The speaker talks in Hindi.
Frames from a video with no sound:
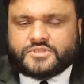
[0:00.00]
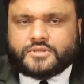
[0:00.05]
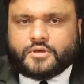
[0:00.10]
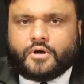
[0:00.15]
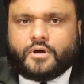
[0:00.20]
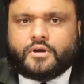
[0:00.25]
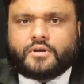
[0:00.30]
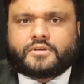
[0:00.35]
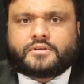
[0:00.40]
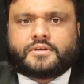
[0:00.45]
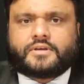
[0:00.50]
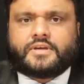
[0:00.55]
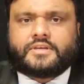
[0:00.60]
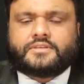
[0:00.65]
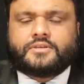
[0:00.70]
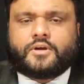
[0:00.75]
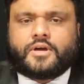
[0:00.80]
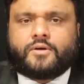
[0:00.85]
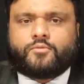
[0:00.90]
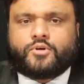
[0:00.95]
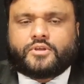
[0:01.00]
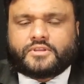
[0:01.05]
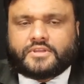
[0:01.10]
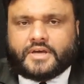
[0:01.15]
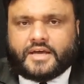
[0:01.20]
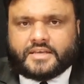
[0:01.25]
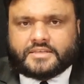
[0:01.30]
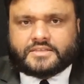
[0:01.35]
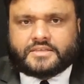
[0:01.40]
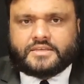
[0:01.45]
सॉन्ग के जो है वो
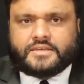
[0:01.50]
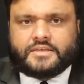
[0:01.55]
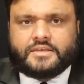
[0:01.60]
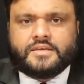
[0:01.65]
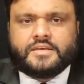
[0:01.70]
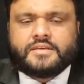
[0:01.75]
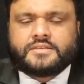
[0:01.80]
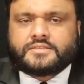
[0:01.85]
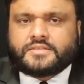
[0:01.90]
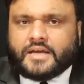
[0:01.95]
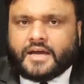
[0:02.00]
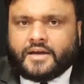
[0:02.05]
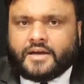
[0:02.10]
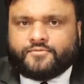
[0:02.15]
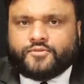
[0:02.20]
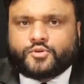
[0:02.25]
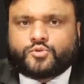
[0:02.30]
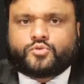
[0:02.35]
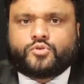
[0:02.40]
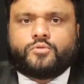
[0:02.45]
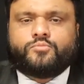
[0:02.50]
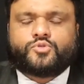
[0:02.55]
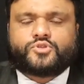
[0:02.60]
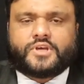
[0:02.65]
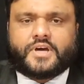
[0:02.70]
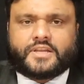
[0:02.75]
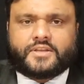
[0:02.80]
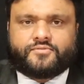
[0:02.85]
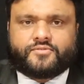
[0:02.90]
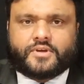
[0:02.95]
अंदाज़ की सहाफ़त को
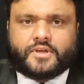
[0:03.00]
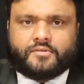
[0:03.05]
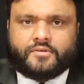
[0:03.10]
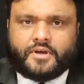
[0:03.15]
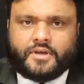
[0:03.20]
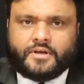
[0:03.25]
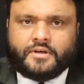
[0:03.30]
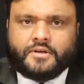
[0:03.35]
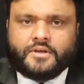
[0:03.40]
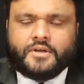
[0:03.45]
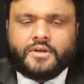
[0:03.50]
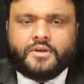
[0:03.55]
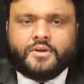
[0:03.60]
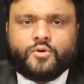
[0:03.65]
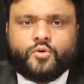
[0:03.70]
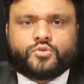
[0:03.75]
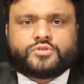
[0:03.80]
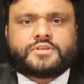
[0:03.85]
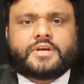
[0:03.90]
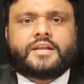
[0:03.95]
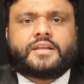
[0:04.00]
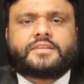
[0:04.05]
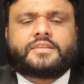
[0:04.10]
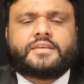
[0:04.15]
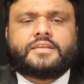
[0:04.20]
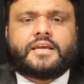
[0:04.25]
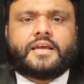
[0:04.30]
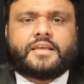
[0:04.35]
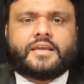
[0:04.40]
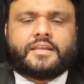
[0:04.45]
मुतारफ़ करवाया उसका
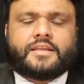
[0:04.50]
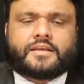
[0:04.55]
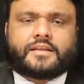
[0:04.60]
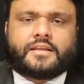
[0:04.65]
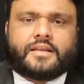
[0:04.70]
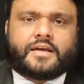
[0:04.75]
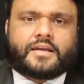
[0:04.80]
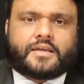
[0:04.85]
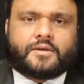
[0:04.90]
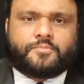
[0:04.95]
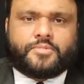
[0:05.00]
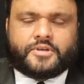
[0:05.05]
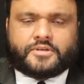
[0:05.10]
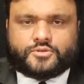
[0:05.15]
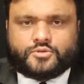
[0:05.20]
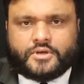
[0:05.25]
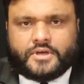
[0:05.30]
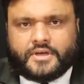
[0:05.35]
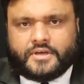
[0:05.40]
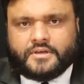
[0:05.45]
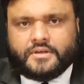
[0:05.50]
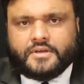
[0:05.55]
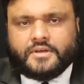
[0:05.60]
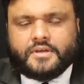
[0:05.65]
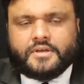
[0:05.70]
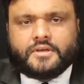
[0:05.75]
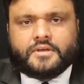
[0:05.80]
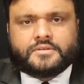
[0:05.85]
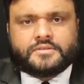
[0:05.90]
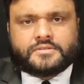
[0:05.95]
नतीजा ये निकला कि फिर जो है
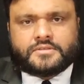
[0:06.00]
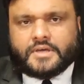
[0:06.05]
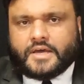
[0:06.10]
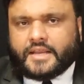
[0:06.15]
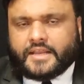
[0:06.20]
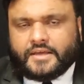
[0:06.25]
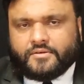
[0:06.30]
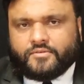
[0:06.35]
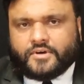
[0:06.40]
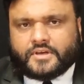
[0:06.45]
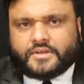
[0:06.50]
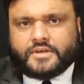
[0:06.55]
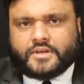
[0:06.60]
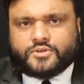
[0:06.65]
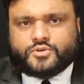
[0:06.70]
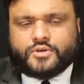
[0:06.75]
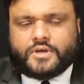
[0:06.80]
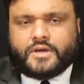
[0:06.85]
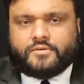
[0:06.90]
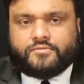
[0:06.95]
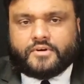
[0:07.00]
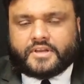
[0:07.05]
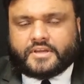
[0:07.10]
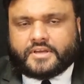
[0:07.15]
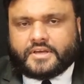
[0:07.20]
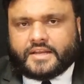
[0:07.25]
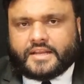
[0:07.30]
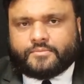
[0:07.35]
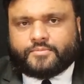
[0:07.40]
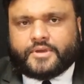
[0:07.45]
सारे वर्कर जो है
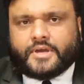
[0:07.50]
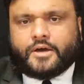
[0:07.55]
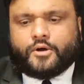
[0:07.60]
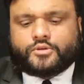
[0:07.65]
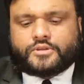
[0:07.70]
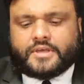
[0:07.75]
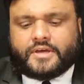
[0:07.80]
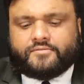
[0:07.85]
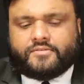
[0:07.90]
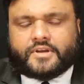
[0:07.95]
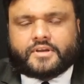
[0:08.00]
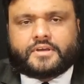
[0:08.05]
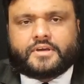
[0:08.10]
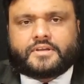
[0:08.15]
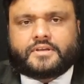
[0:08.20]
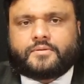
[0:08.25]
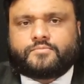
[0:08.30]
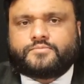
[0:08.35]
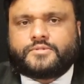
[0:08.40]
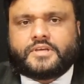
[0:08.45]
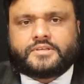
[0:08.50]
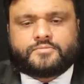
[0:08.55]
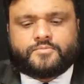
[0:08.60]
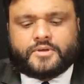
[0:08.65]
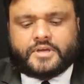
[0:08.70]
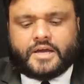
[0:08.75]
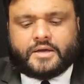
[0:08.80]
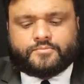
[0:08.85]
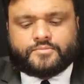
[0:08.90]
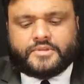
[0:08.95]
वर्कर अब क्या होता है वर्कर अब
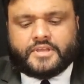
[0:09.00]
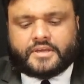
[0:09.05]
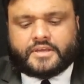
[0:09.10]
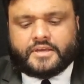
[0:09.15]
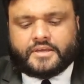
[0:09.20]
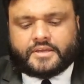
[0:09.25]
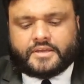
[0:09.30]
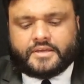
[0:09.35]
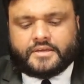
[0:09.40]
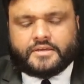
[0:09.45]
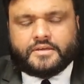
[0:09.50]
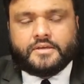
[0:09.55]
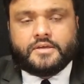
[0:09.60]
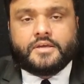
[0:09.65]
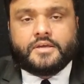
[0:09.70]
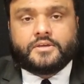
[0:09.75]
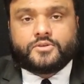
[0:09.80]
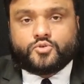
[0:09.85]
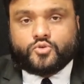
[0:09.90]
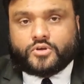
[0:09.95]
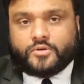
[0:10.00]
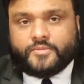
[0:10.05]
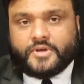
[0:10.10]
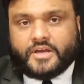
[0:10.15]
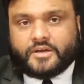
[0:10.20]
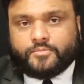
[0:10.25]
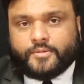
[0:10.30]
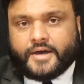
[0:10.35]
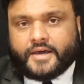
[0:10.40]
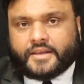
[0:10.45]
जिसमें आप देखें कि चूँकि मैं
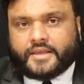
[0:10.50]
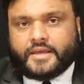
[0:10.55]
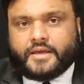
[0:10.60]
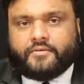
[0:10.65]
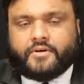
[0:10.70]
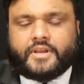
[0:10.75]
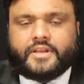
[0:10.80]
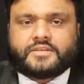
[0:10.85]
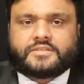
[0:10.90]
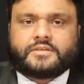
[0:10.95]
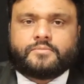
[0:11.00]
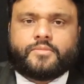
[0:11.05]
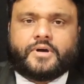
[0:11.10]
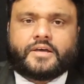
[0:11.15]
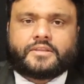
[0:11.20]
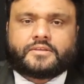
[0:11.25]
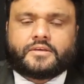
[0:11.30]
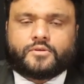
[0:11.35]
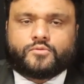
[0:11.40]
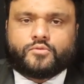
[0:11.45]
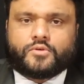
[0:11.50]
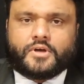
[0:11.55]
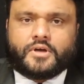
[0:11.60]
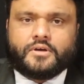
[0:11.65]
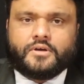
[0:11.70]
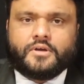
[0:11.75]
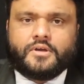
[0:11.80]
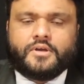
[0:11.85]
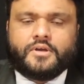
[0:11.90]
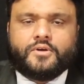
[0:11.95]
अखबार के हवाले से बात
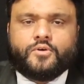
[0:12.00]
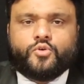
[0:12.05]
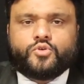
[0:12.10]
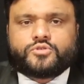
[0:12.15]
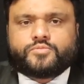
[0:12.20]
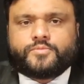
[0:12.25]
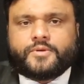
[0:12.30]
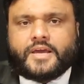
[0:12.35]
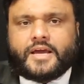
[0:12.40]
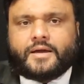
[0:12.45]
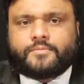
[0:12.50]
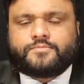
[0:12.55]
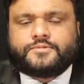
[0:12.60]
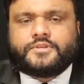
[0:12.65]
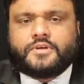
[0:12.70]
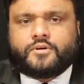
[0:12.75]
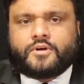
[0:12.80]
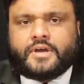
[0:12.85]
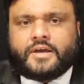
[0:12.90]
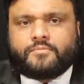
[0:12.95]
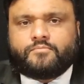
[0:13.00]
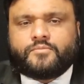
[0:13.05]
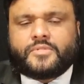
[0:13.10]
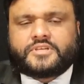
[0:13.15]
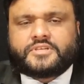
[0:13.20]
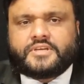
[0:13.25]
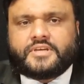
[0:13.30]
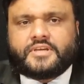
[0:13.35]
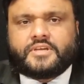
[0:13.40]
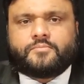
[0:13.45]
करूँगा उसमें आप जो है
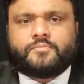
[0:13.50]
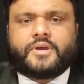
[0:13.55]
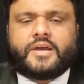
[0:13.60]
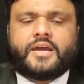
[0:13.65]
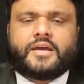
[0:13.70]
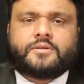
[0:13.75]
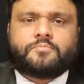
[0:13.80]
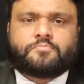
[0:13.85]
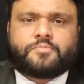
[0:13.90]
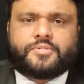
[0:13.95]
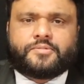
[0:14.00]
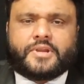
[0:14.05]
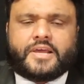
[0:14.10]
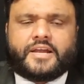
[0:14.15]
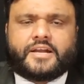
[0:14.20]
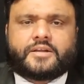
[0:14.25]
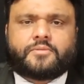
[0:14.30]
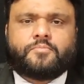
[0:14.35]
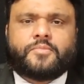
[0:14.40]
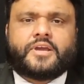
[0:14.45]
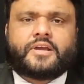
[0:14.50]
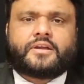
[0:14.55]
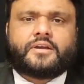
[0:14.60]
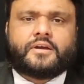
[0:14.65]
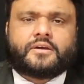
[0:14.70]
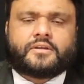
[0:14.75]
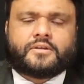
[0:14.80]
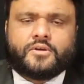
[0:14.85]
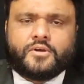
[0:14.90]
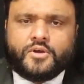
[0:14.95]
मशीन मैन प्लेट
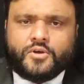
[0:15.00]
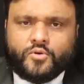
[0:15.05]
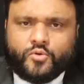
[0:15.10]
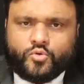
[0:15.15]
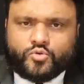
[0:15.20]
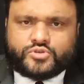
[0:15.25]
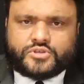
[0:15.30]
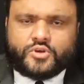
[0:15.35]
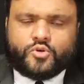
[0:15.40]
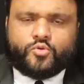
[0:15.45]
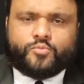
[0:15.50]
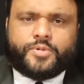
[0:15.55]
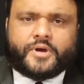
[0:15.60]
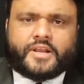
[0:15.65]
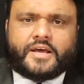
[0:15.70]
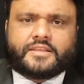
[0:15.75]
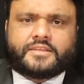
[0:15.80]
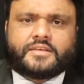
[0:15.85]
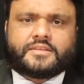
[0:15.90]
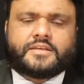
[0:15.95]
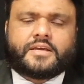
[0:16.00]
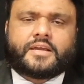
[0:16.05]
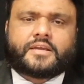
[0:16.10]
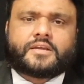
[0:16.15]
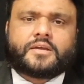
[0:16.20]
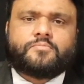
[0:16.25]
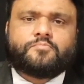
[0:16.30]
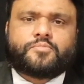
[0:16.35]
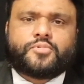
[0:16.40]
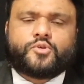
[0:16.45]
मेकर उससे ऊपर आते जाए
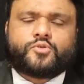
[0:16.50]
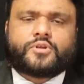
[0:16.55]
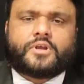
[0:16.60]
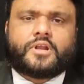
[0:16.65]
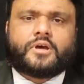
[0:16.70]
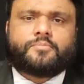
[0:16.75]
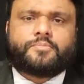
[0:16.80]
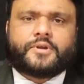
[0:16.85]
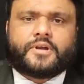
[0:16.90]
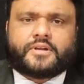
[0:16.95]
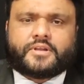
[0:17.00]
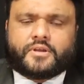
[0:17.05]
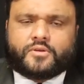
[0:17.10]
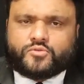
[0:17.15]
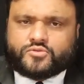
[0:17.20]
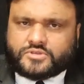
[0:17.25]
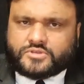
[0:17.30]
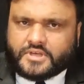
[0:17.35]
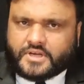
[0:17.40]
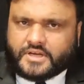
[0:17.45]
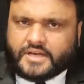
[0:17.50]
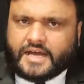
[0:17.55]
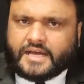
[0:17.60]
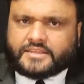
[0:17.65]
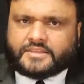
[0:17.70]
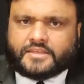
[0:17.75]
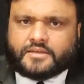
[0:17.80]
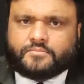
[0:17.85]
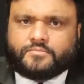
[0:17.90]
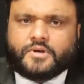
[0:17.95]
कंप्यूटर ऑपरेटर उससे
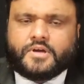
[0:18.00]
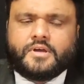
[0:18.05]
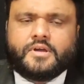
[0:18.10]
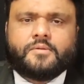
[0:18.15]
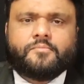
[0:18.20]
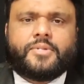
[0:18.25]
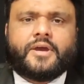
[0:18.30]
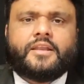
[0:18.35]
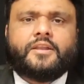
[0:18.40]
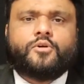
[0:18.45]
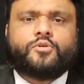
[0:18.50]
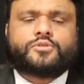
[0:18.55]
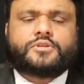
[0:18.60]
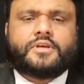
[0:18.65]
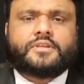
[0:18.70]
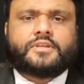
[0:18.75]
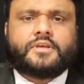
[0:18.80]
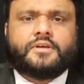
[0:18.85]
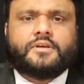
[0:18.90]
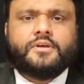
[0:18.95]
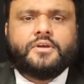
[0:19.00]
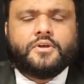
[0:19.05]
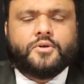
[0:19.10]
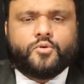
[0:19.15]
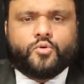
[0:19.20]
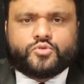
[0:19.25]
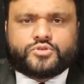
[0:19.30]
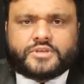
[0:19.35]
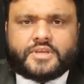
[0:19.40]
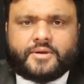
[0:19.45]
कातब पहले होते थे
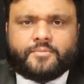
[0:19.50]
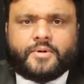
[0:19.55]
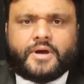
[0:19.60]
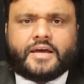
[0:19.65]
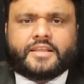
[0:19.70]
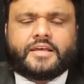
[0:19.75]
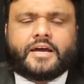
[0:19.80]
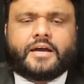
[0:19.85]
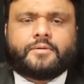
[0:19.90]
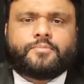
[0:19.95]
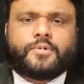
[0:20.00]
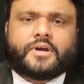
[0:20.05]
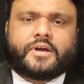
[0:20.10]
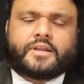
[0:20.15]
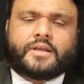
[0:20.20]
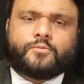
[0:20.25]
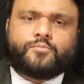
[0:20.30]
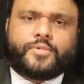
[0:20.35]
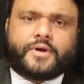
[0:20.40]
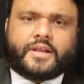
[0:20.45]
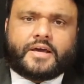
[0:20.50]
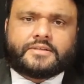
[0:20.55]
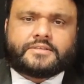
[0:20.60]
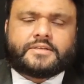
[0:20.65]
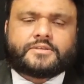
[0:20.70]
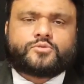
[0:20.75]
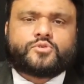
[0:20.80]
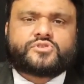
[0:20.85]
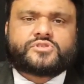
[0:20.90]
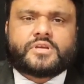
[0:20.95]
उसके बाद आप अगर ऊपर आ
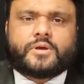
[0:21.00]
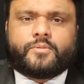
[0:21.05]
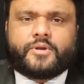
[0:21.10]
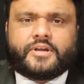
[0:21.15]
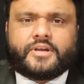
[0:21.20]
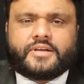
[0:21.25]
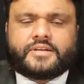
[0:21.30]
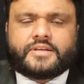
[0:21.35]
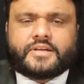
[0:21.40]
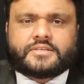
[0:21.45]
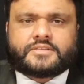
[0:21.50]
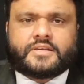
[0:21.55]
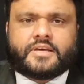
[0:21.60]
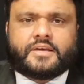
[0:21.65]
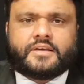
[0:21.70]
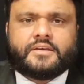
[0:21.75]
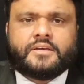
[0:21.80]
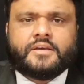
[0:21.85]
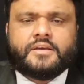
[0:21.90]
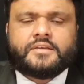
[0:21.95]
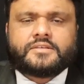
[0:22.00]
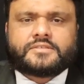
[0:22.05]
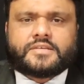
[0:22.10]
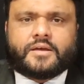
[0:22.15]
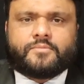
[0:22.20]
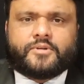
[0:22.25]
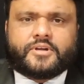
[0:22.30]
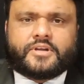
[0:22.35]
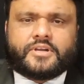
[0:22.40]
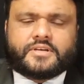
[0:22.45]
जाएँ तो सब एडिटर्स हैं
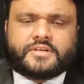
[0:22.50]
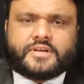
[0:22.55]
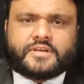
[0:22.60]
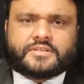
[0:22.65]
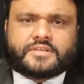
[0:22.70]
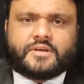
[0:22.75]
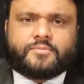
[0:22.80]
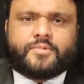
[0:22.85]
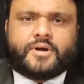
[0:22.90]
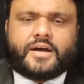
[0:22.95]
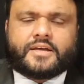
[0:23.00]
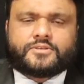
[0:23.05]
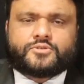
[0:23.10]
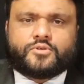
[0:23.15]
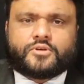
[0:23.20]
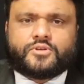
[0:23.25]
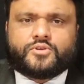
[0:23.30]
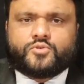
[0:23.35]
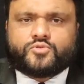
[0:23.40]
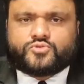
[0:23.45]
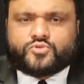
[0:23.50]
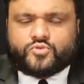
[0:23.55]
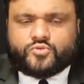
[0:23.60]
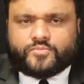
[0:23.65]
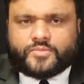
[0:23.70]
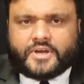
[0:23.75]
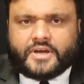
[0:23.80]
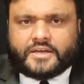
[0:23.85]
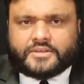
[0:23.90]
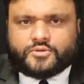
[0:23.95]
सब एडिटर्स के बाद जो न्यूज़
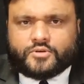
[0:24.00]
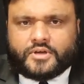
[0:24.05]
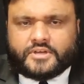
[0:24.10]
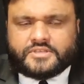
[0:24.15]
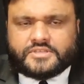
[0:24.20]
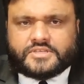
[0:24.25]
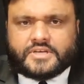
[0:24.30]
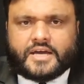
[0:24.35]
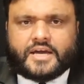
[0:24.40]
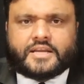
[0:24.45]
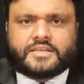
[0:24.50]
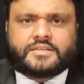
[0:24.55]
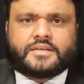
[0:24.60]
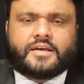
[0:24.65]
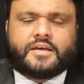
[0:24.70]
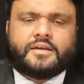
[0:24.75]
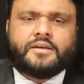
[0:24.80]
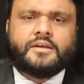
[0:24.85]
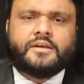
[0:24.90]
रूम का जो है इंचार्ज है